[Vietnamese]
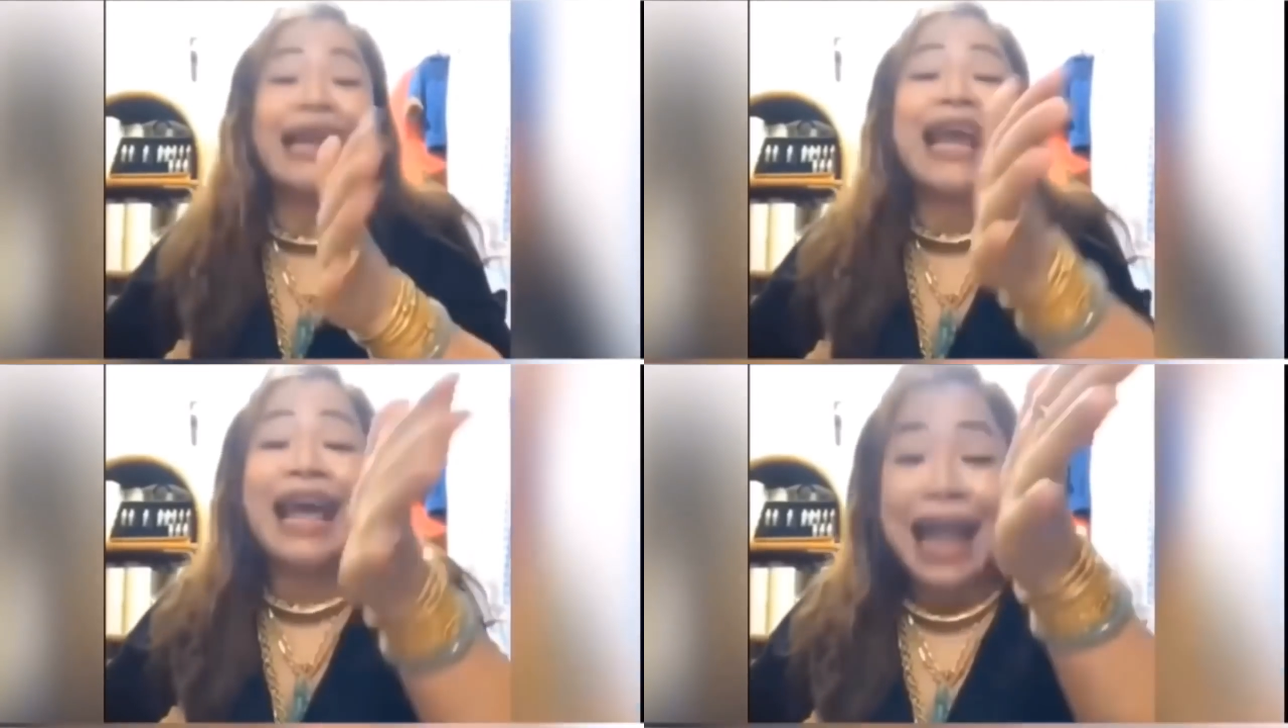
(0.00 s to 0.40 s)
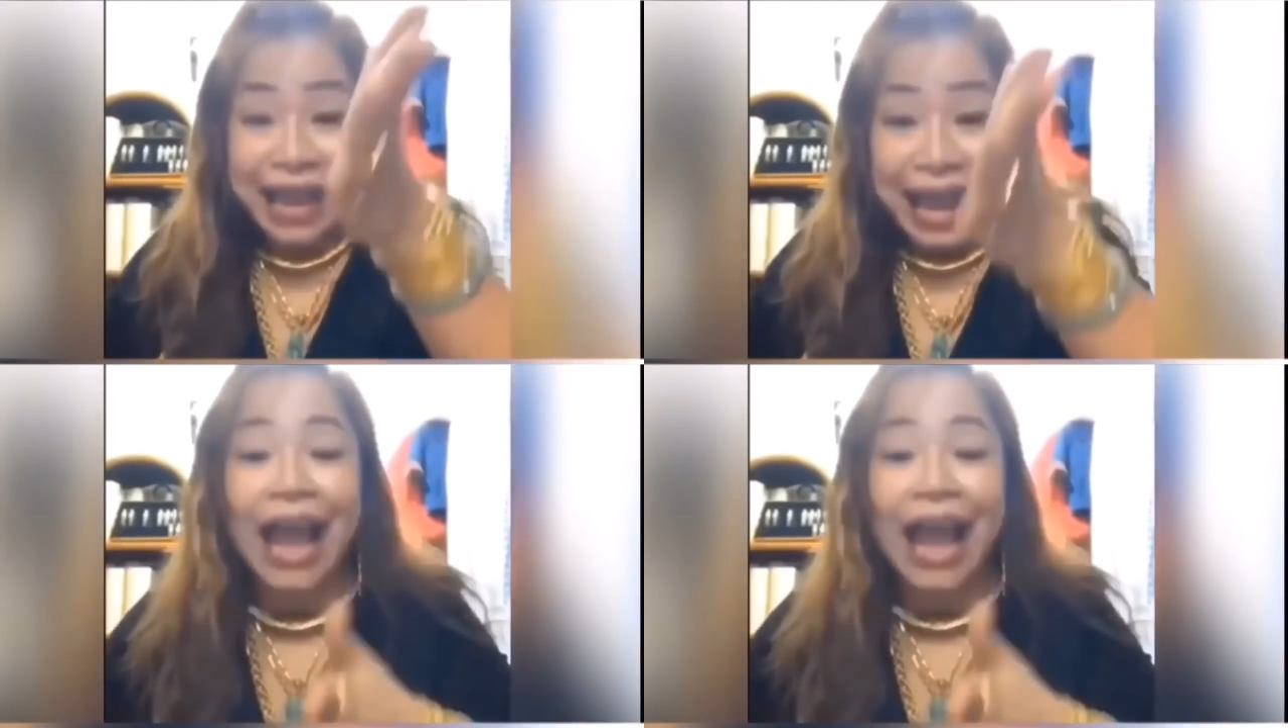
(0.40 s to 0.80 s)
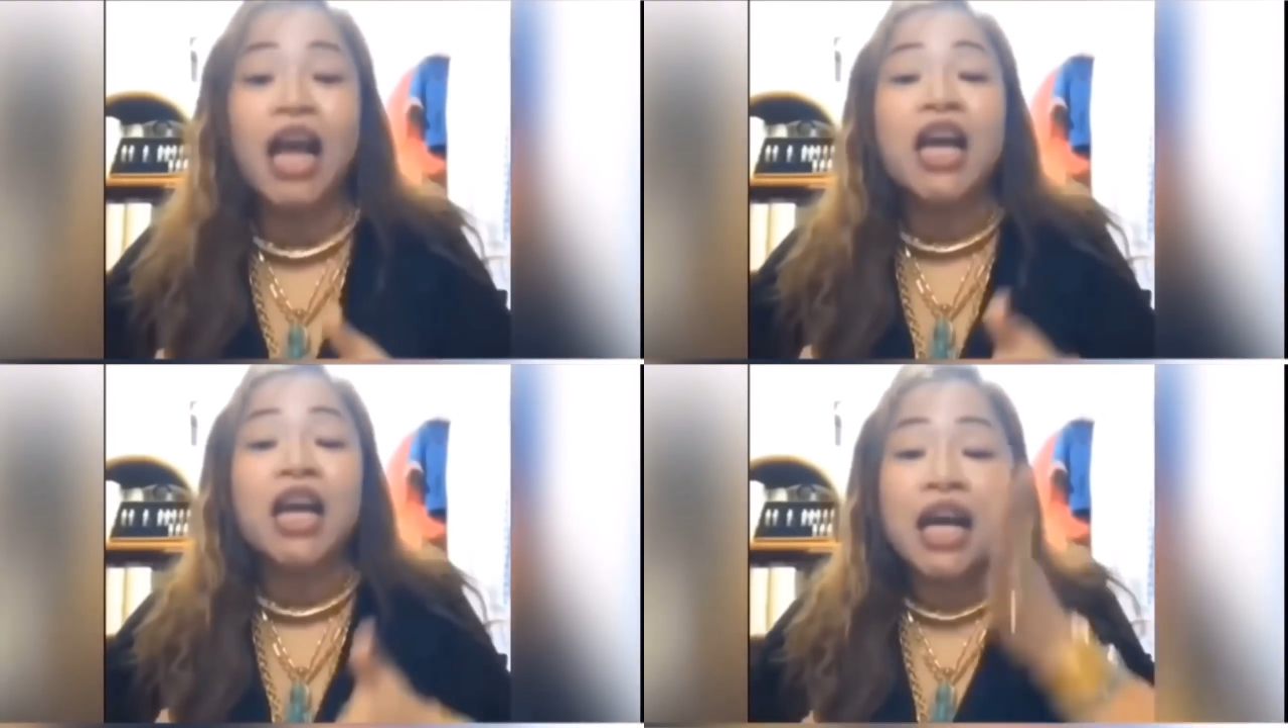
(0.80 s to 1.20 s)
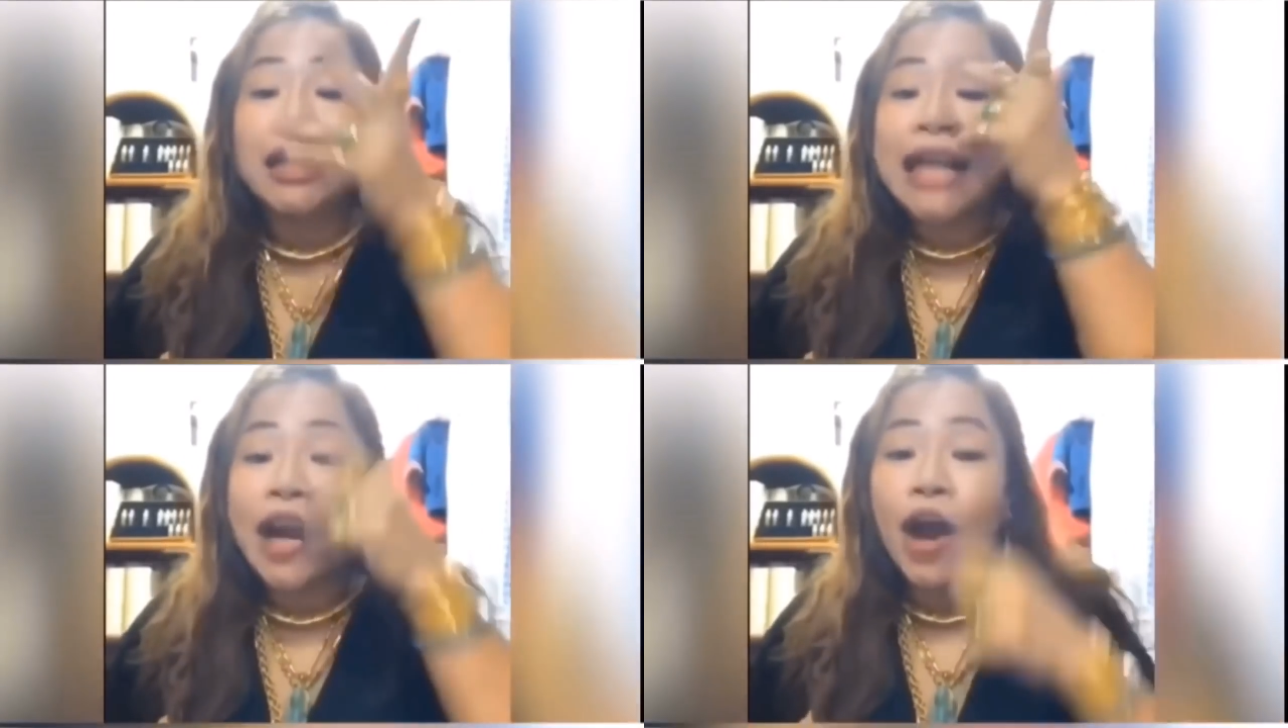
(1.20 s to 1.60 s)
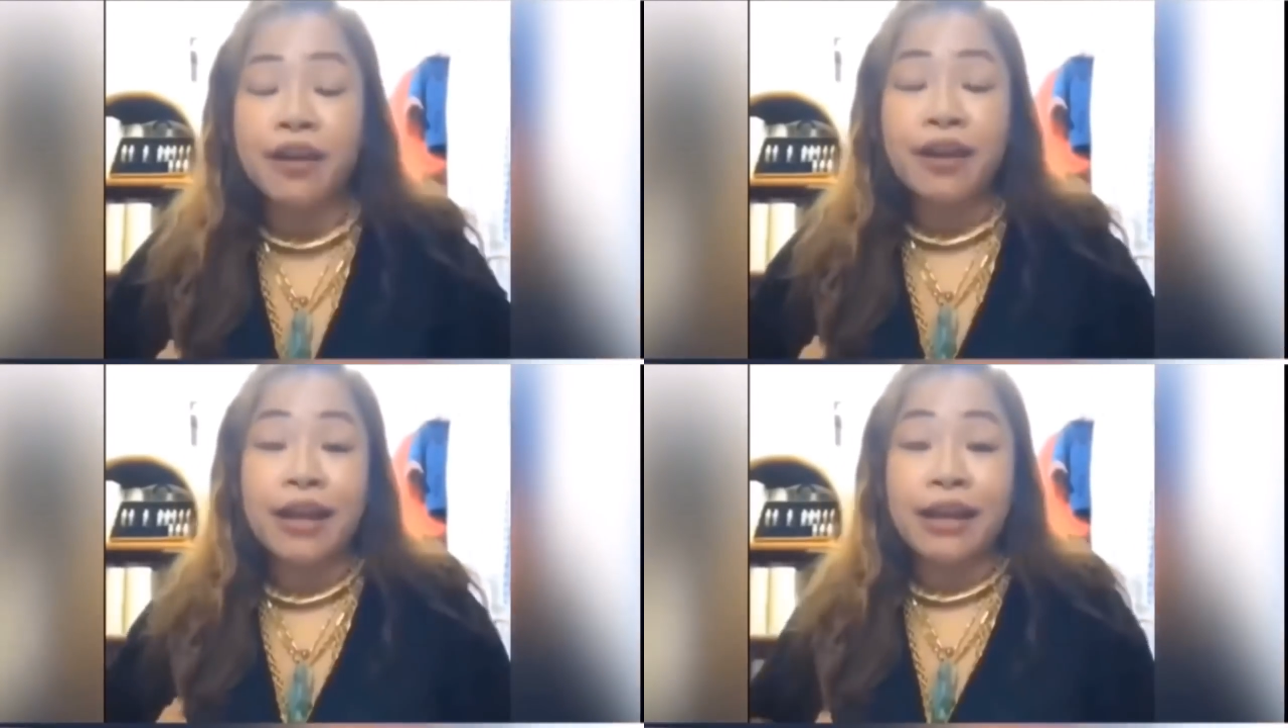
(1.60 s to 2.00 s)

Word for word: nghe nè nha người ta nói